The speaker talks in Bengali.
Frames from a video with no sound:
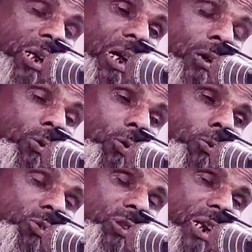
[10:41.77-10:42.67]
তালানুর
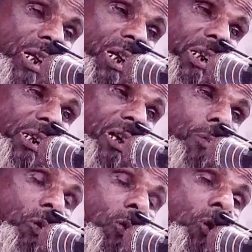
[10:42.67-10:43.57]
খুঁজতে লেগে
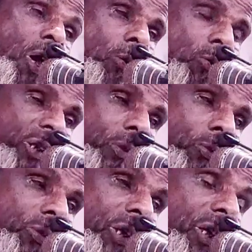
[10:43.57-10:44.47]
যাব খুঁজে
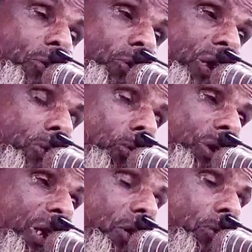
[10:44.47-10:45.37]
খুঁজে খুঁজে খুঁজে